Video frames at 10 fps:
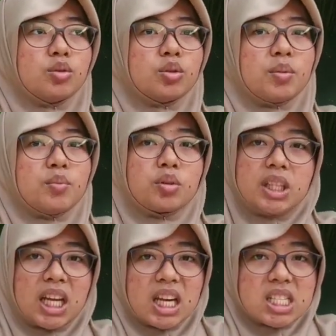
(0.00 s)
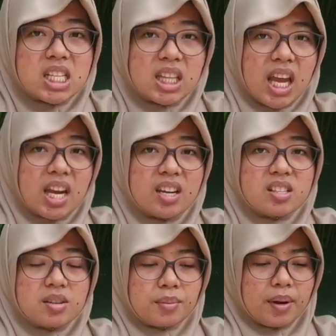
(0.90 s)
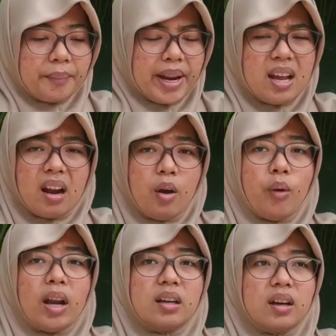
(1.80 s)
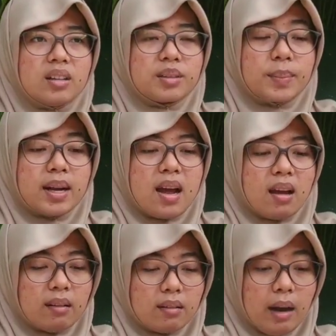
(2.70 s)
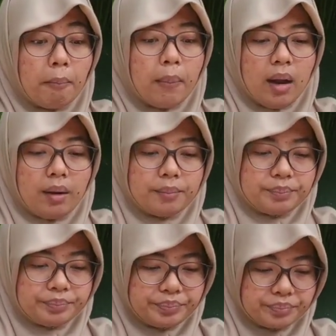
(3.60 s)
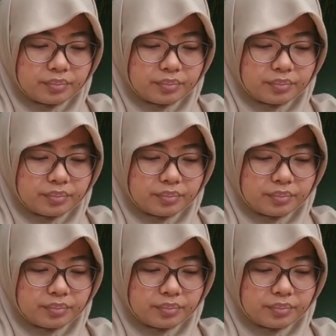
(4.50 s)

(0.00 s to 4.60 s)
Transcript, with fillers: untuk membuktikan kesetiaannya pada Rahwan eh, pada Rama.